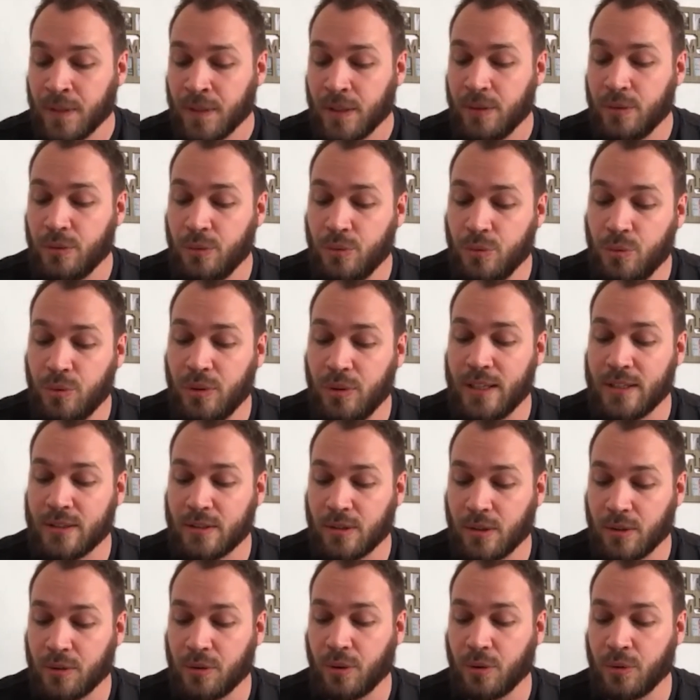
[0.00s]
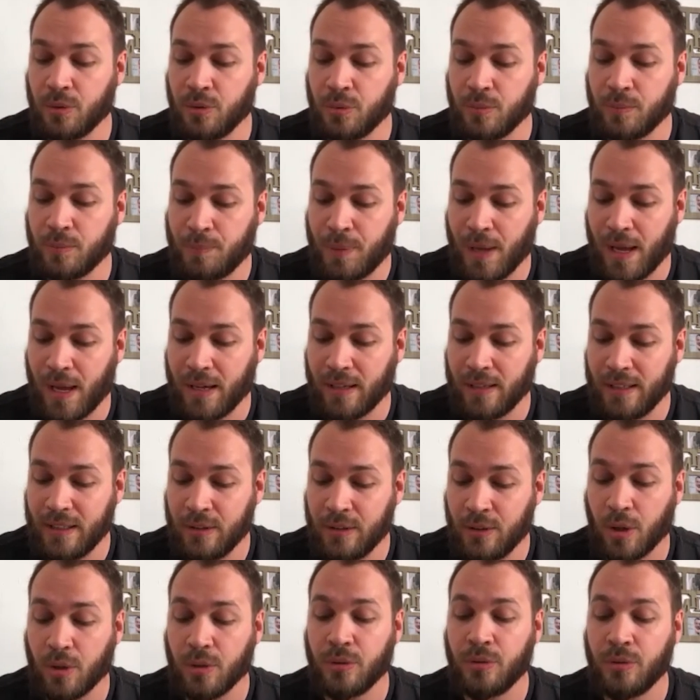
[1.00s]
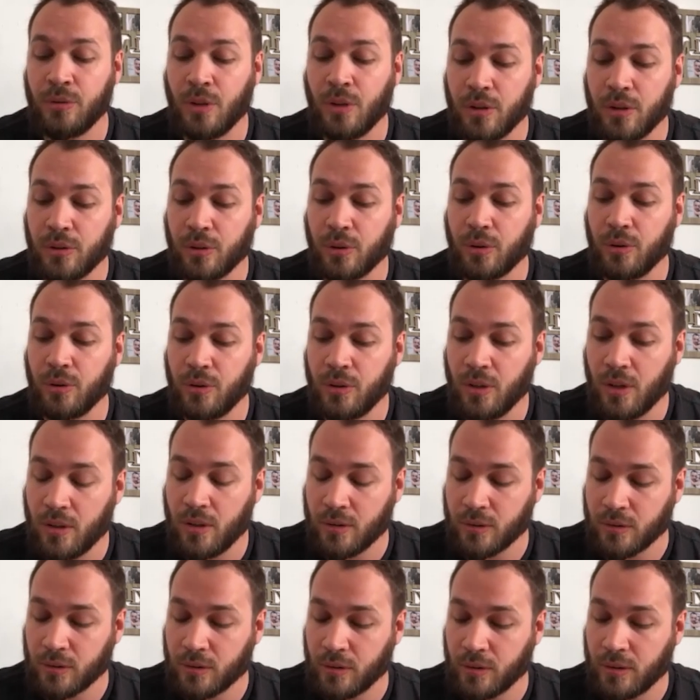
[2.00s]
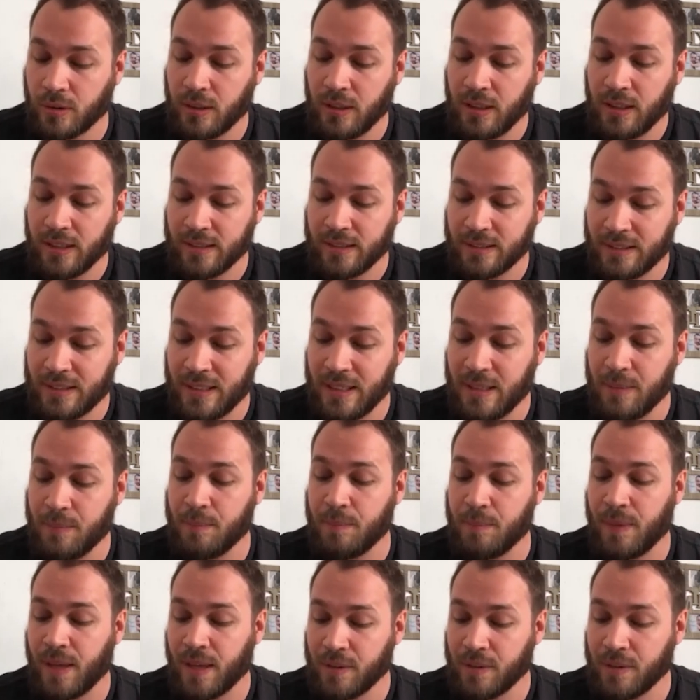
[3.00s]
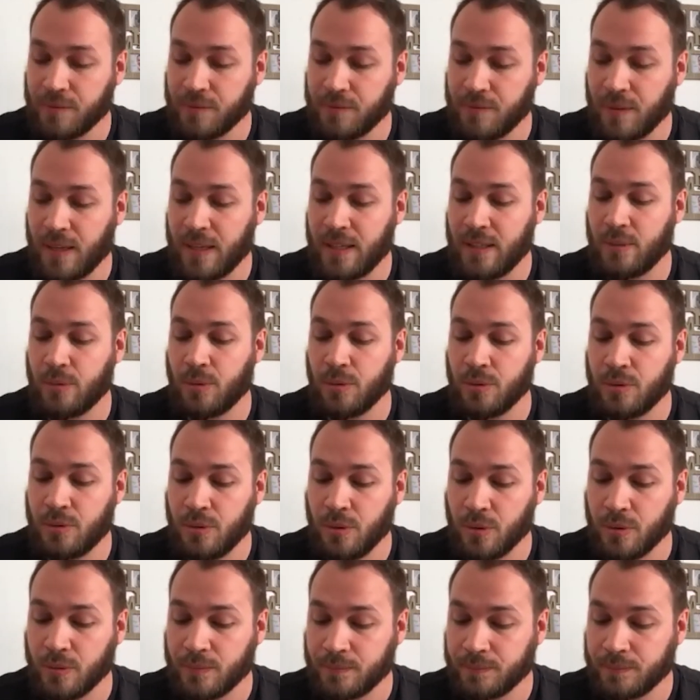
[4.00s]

nous les entendons parler dans notre langue des merveilles de Dieu